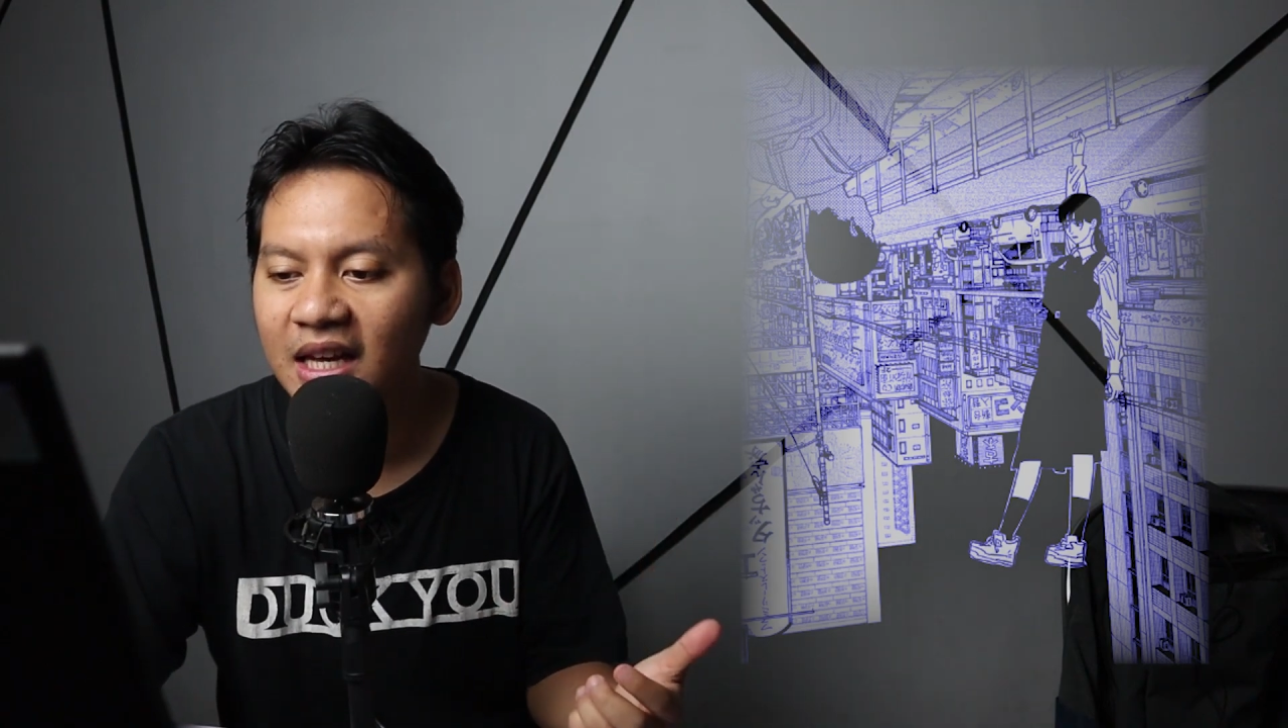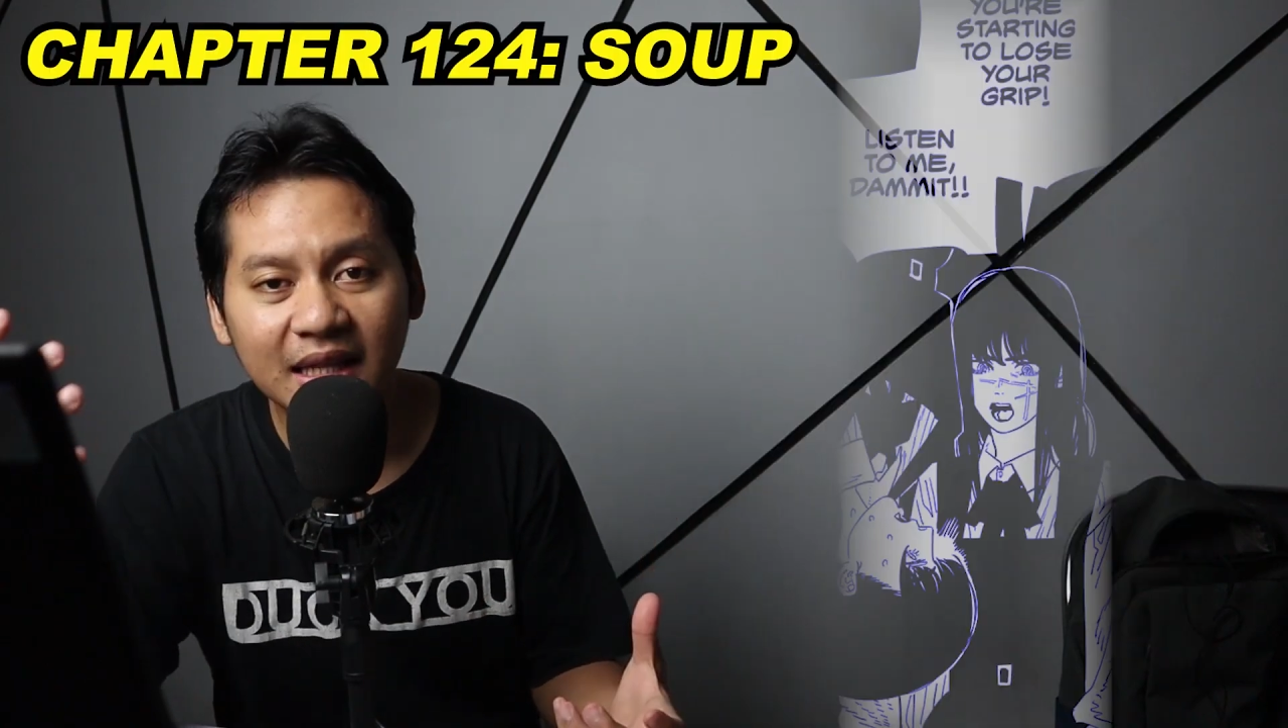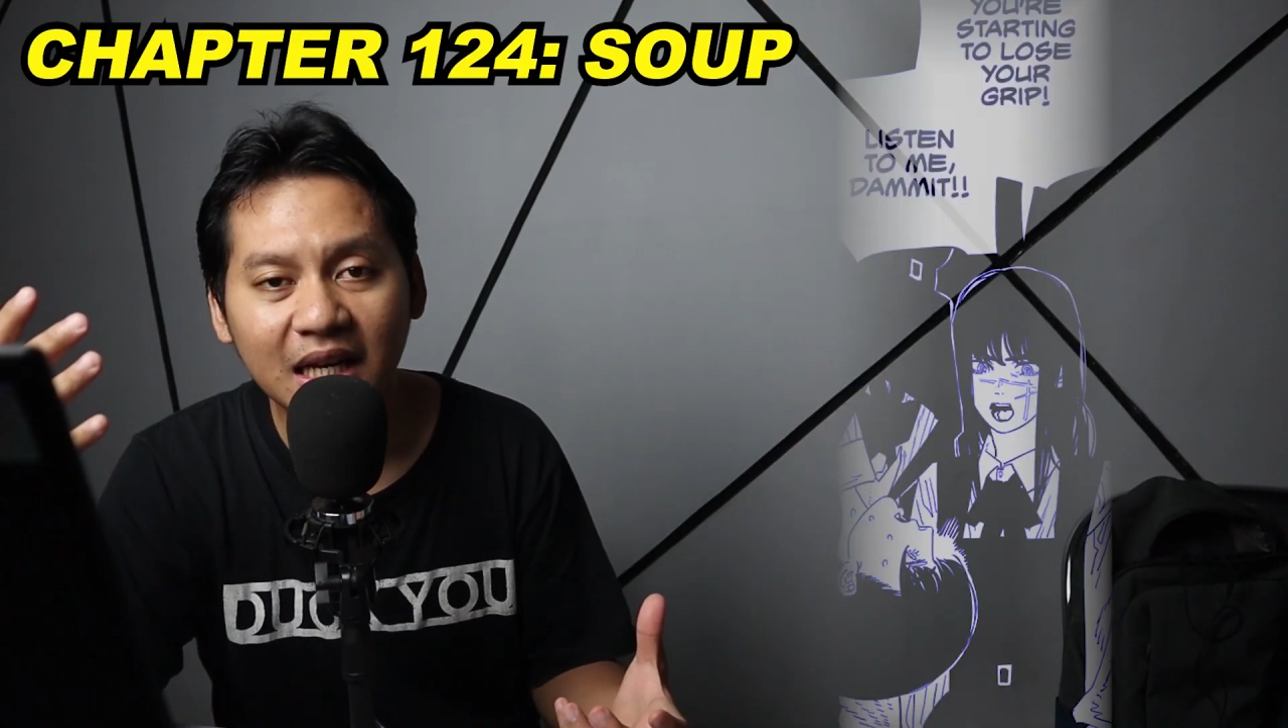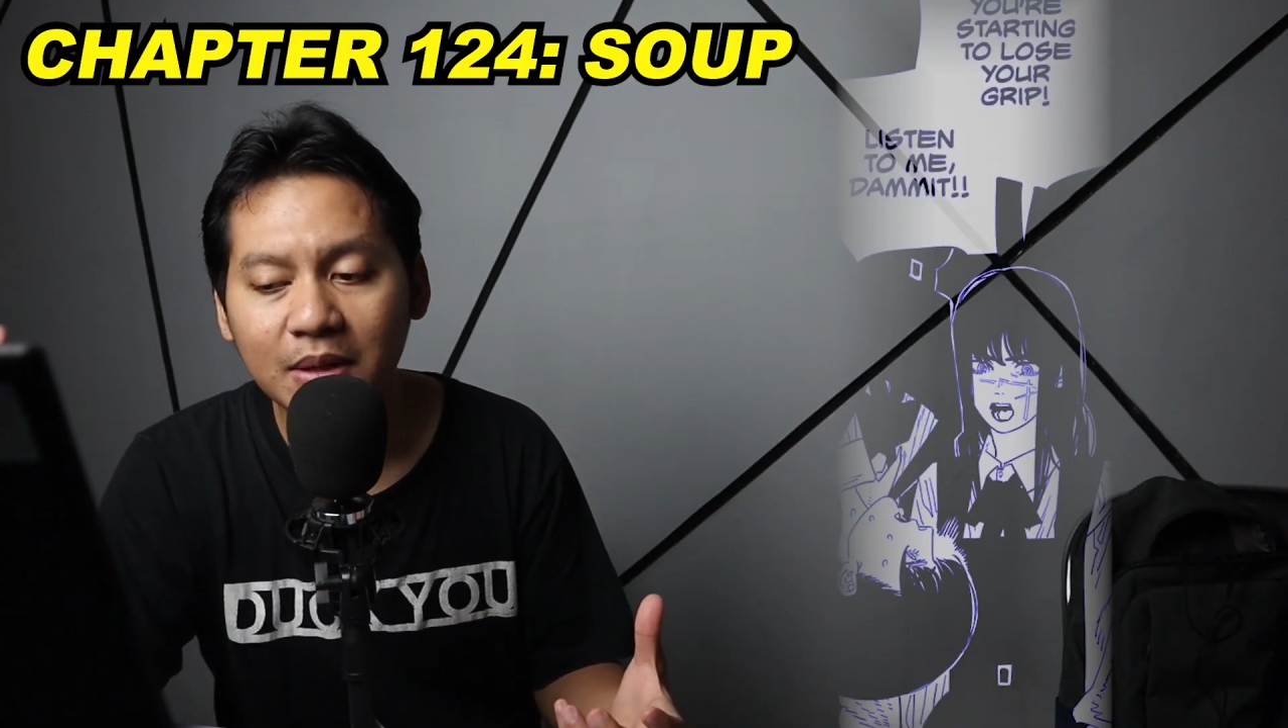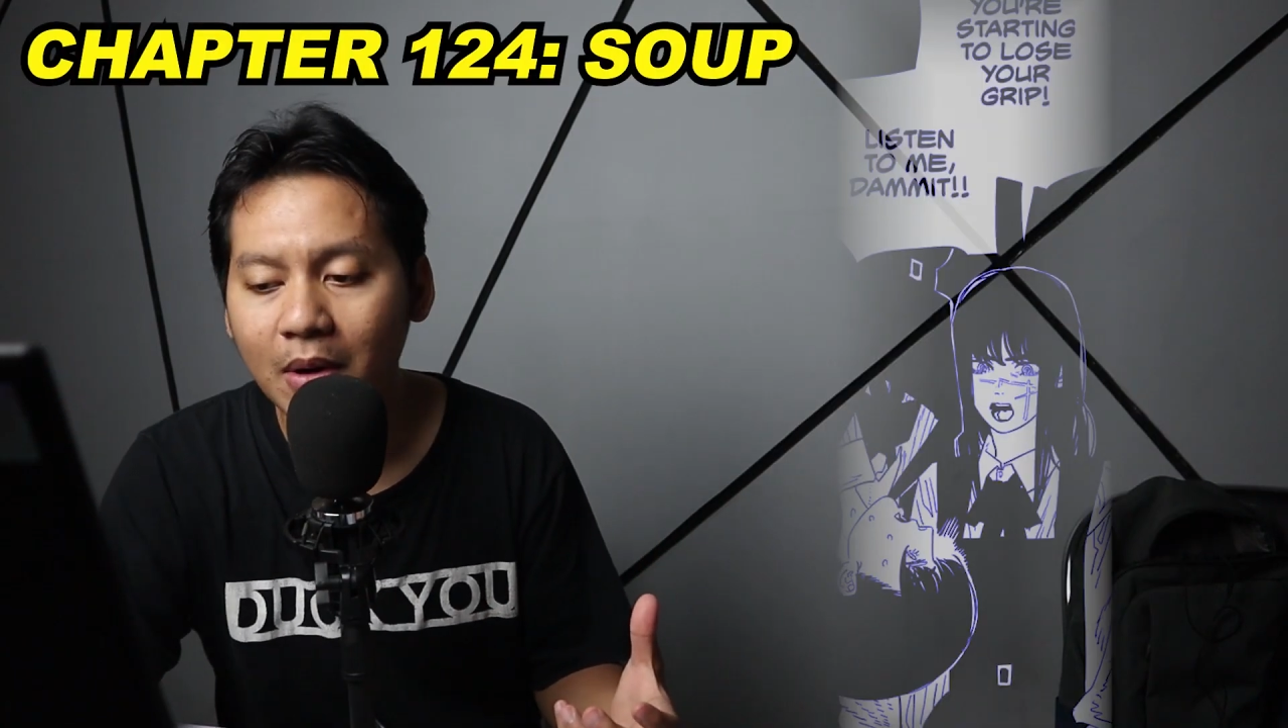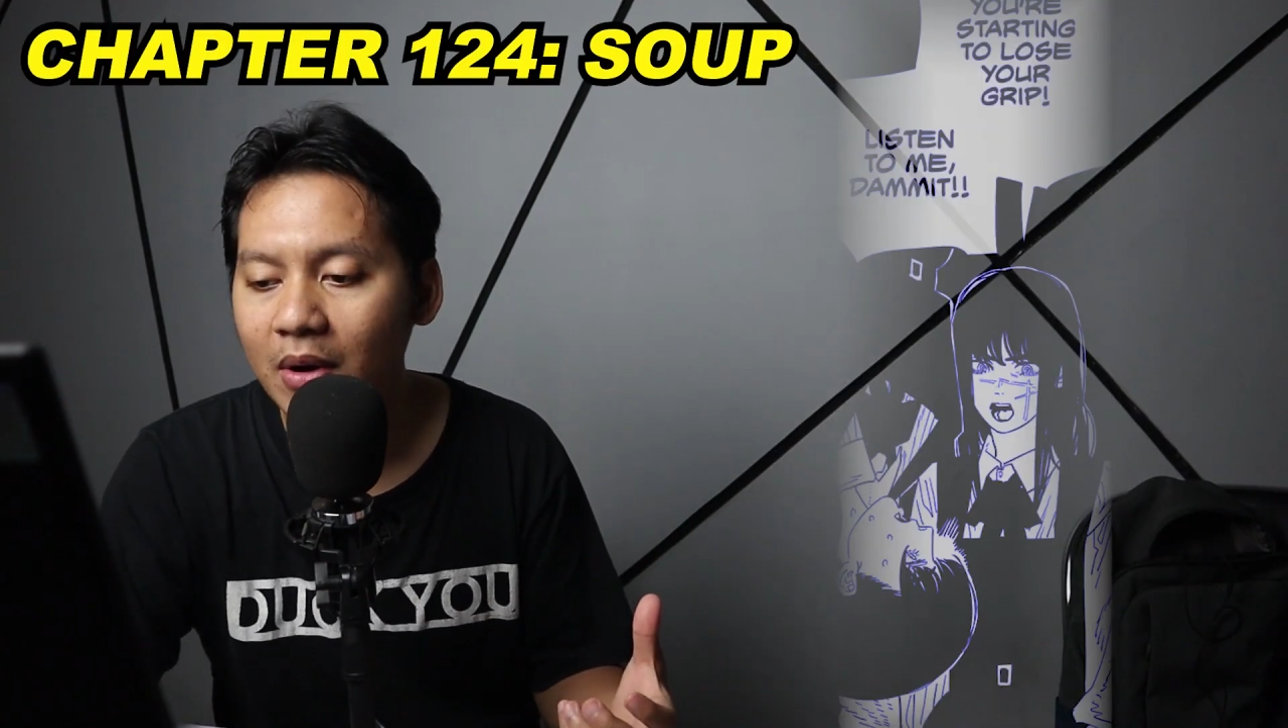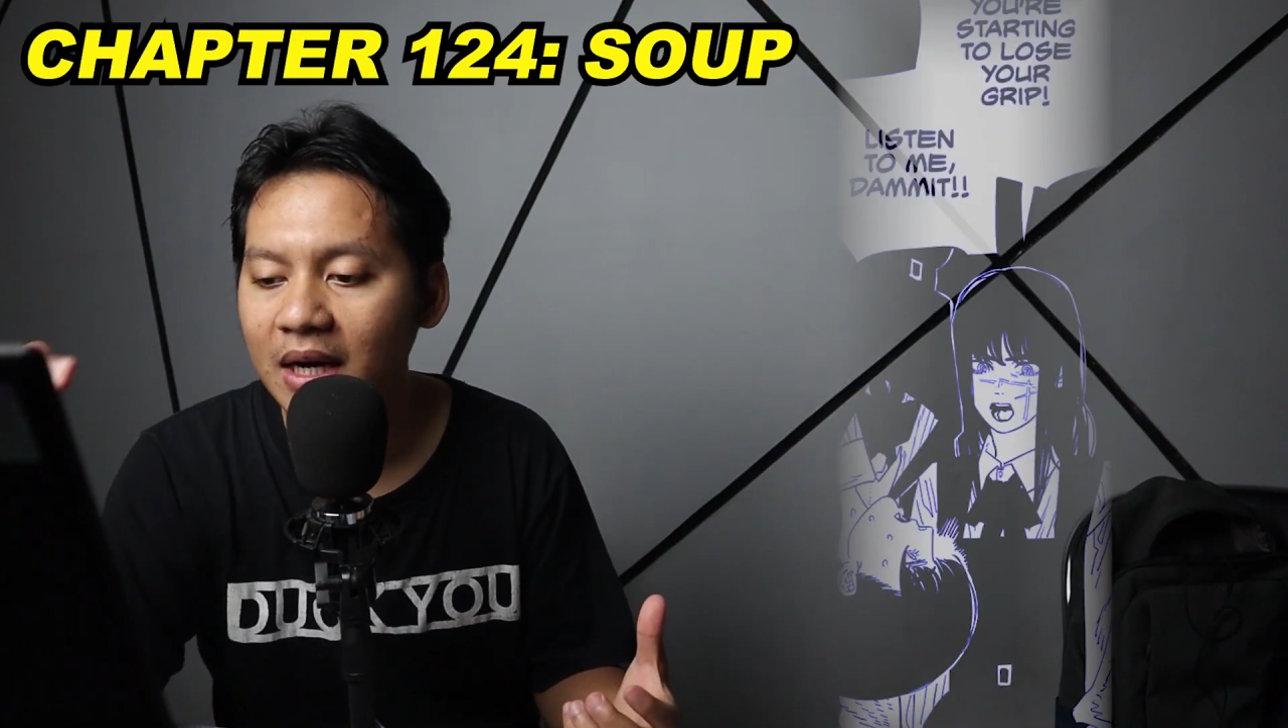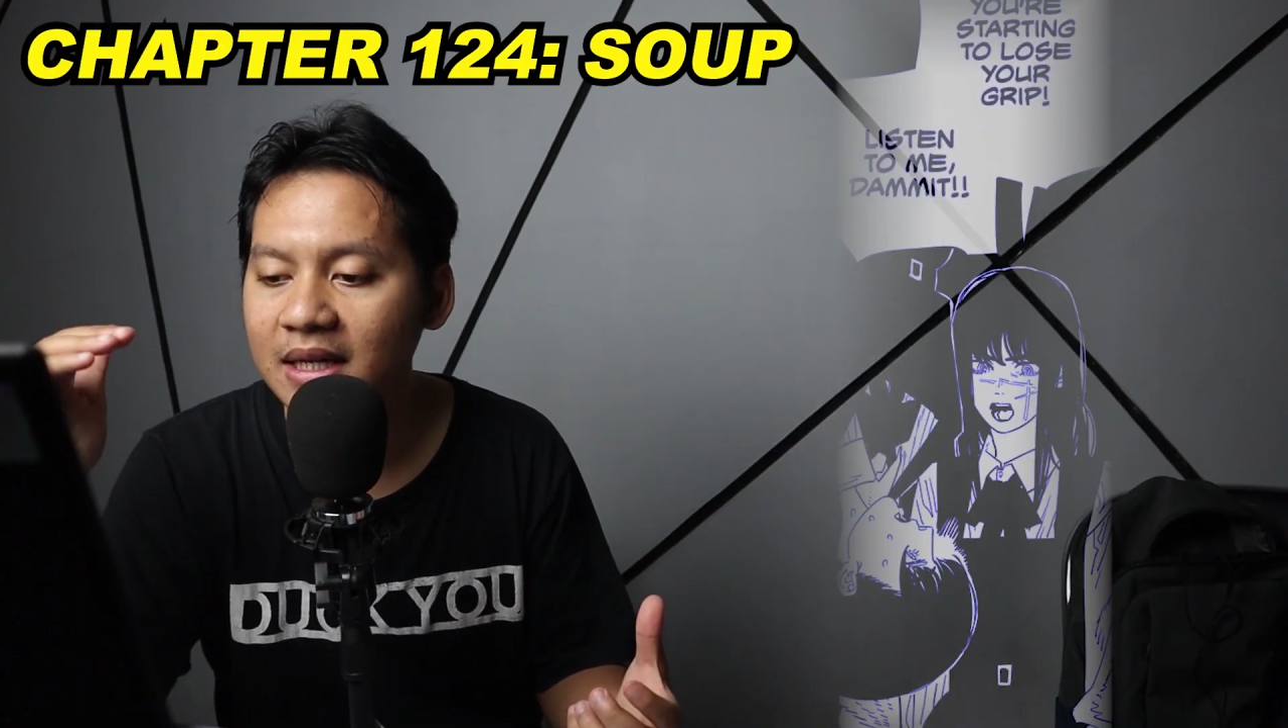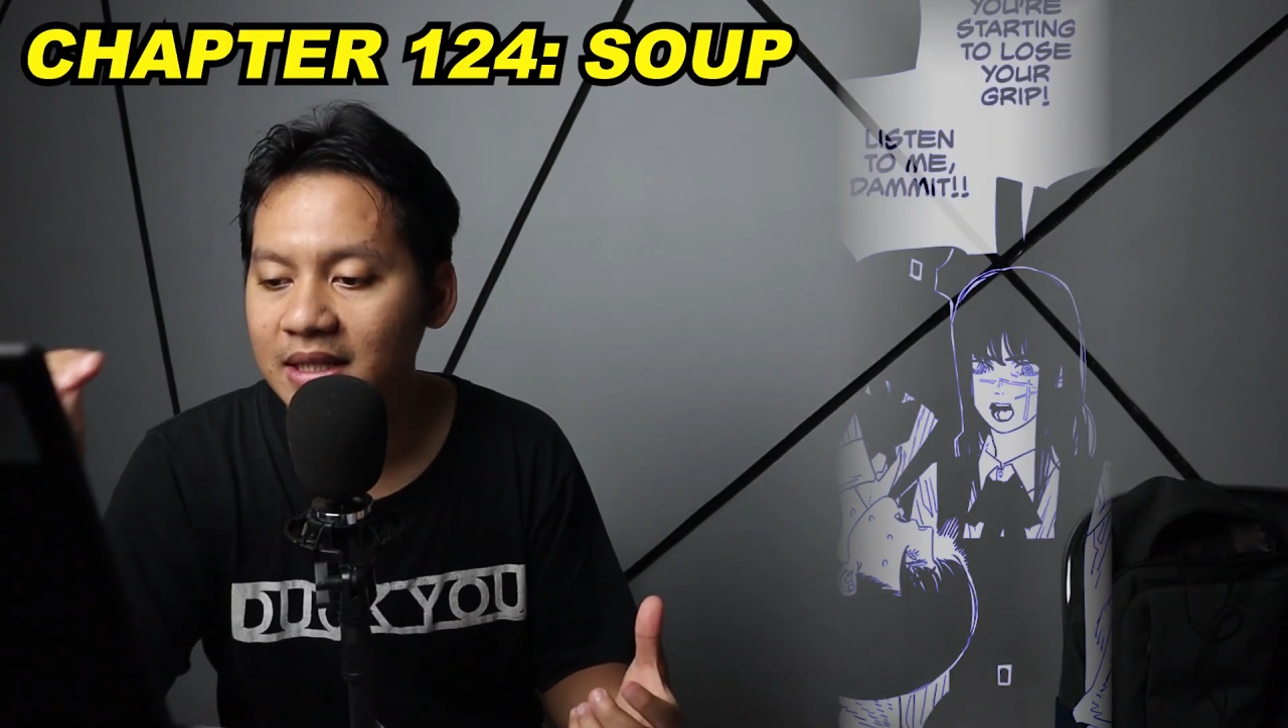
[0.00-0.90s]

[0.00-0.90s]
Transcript: kita dibawa ke